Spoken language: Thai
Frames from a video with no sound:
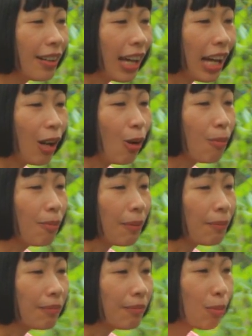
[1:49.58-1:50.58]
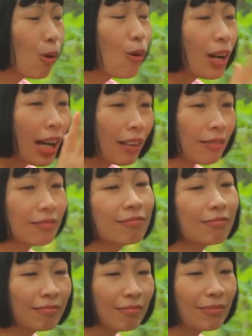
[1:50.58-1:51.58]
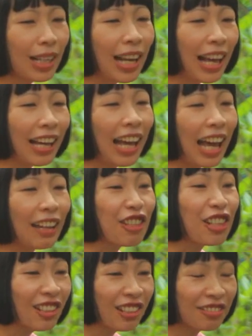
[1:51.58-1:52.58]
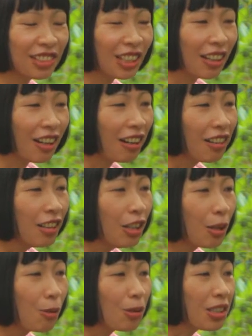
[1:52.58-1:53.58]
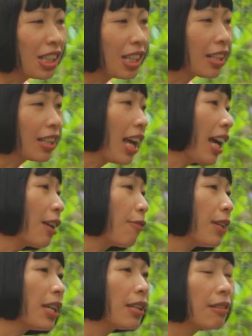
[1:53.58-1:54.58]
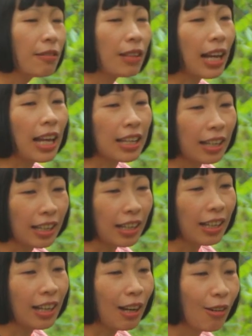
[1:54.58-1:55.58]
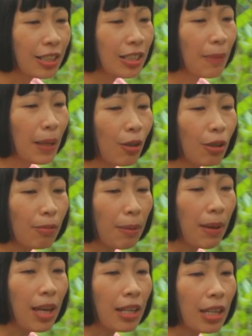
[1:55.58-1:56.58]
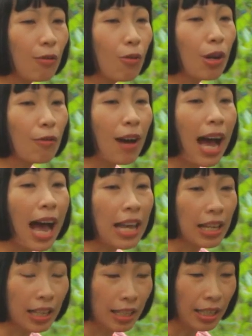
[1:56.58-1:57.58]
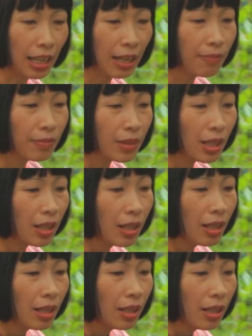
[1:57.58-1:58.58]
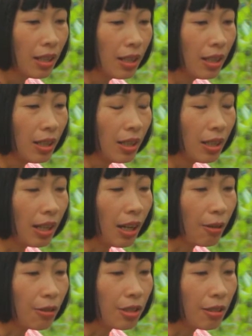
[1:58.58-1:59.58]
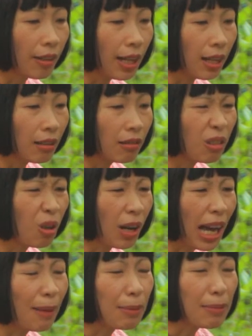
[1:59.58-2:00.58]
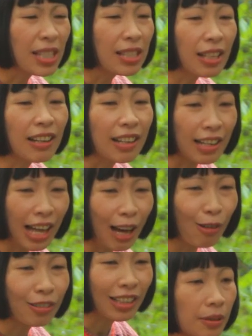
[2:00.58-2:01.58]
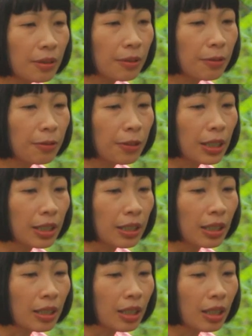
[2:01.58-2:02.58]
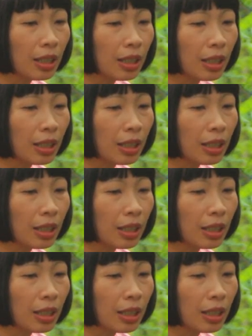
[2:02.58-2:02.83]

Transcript: อารมณ์แบบพุ่งอะพลังงานเยอะแล้วก็หงุดหงิดง่ายวีนอะไรอย่างเงี้ย เราก็จะเป็นคนประเภทนี้โวยวายอะไรอย่างเงี้ยแล้วเรารู้สึกว่าโยคะมันไม่ใช่จริตเรา ฝึกแล้วก็